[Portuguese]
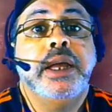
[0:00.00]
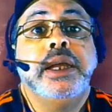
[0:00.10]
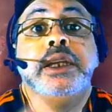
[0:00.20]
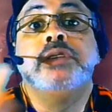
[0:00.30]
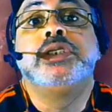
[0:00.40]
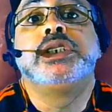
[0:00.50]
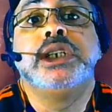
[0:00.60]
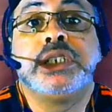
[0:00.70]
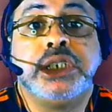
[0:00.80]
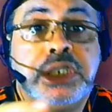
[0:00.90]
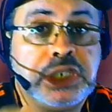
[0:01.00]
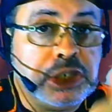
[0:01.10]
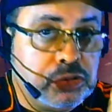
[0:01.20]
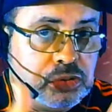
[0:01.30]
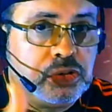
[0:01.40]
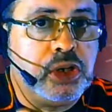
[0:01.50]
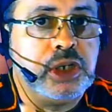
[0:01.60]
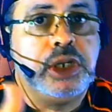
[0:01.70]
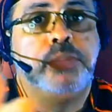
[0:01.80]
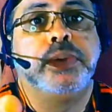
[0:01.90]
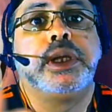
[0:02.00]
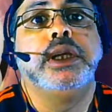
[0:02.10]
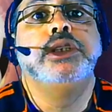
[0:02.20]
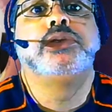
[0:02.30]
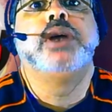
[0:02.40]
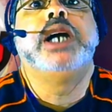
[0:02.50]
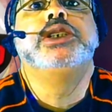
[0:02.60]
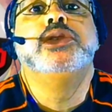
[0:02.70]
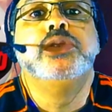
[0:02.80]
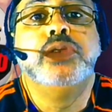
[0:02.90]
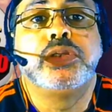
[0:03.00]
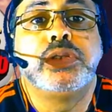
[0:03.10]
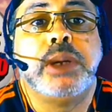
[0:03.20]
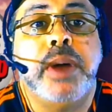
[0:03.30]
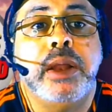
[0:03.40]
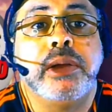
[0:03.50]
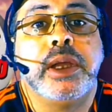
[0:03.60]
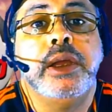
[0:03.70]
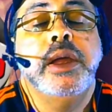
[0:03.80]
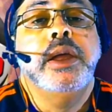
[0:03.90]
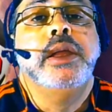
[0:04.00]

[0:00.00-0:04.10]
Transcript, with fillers: E não esqueça de deixar o seu joinha, porque isso ajuda o nosso trabalho, ok?